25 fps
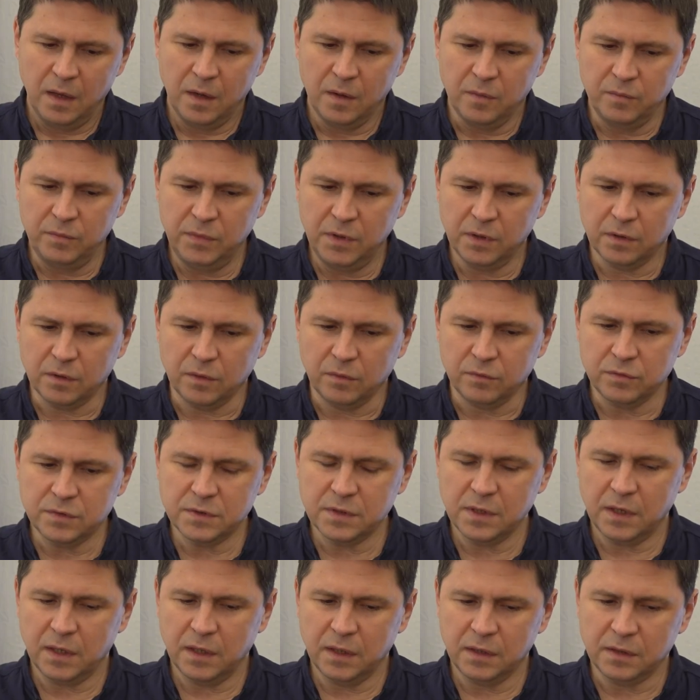Мир
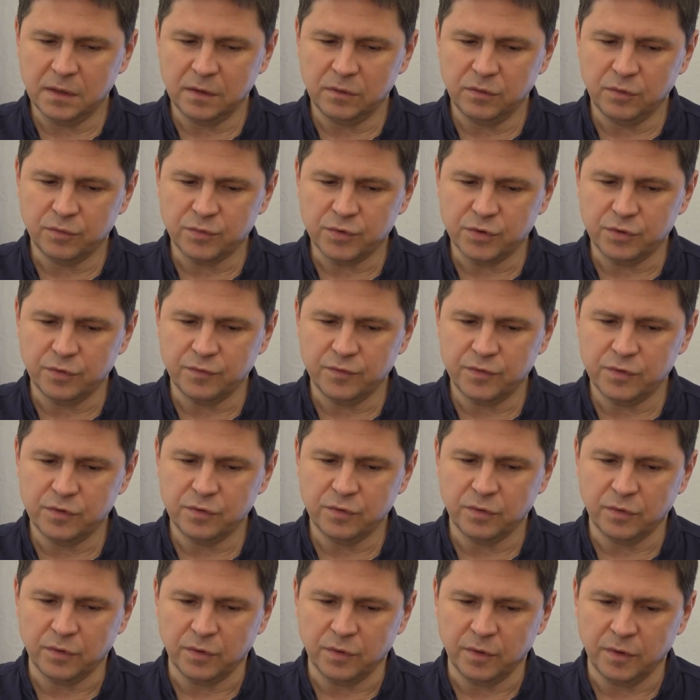узнает о том, что
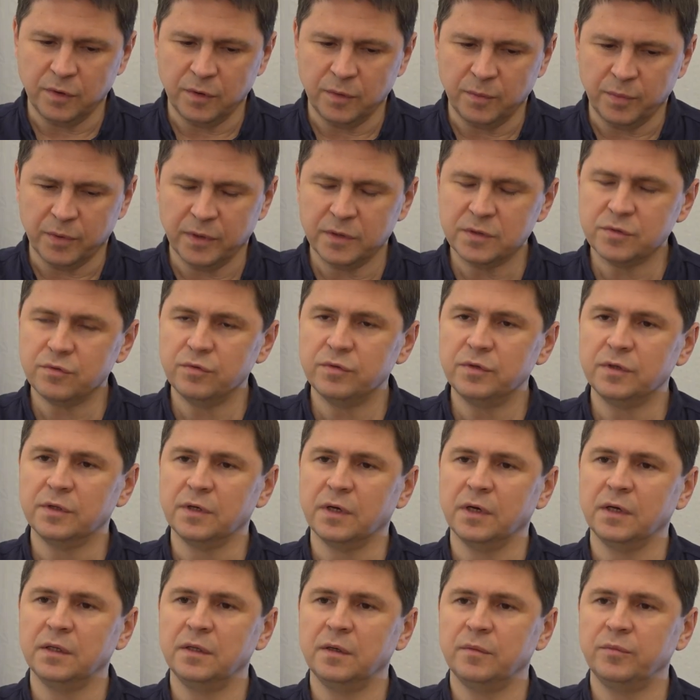все э, происходит,
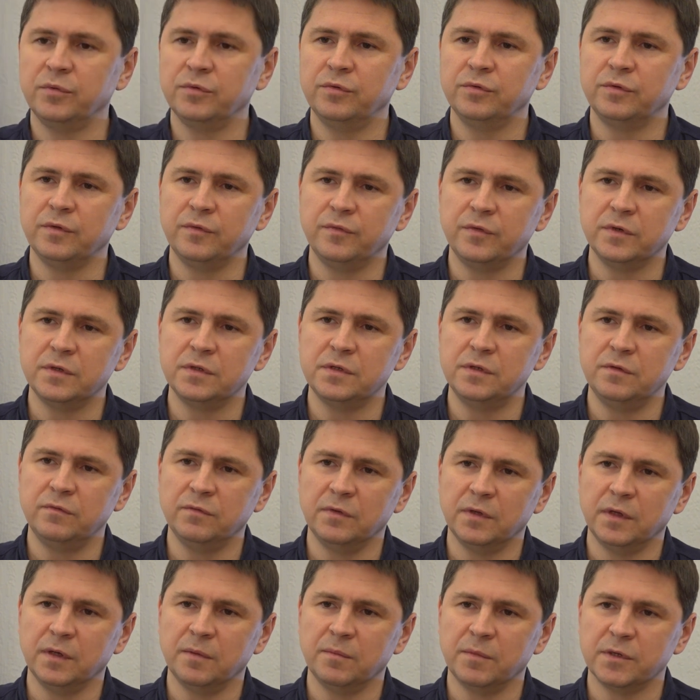когда будут
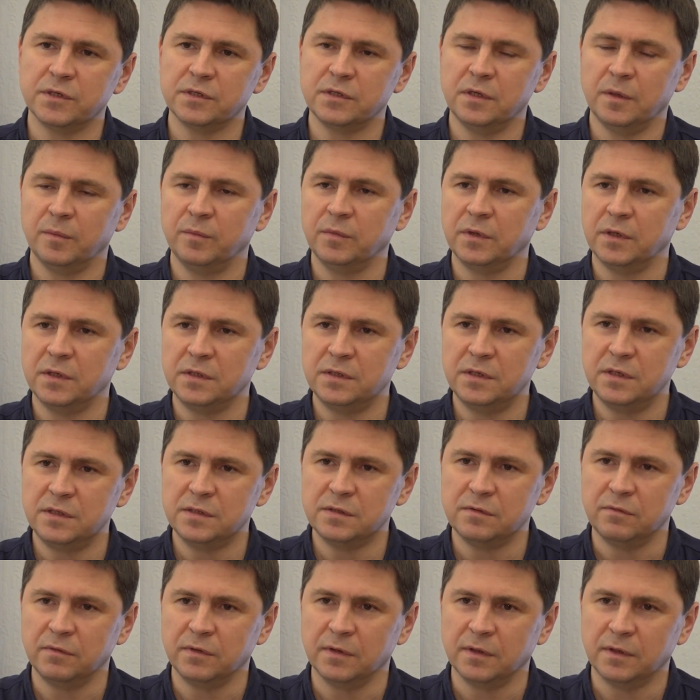эффективные масштабные
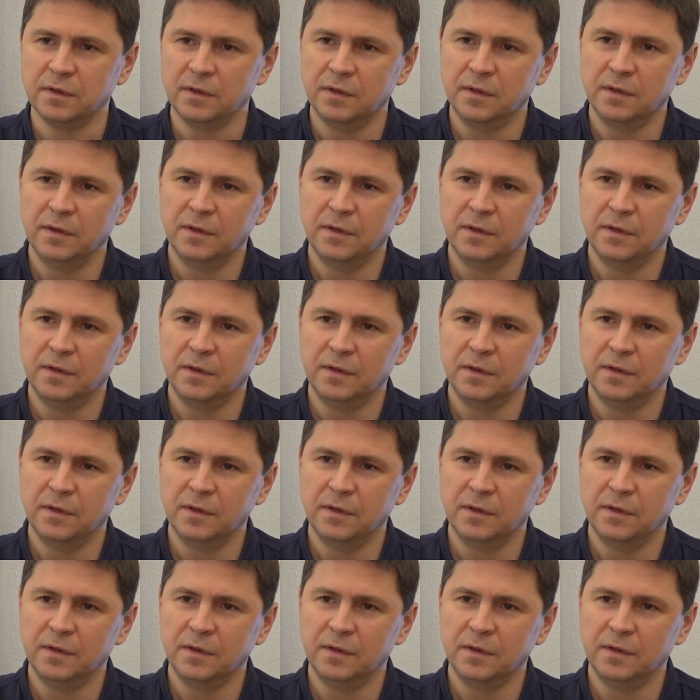действия –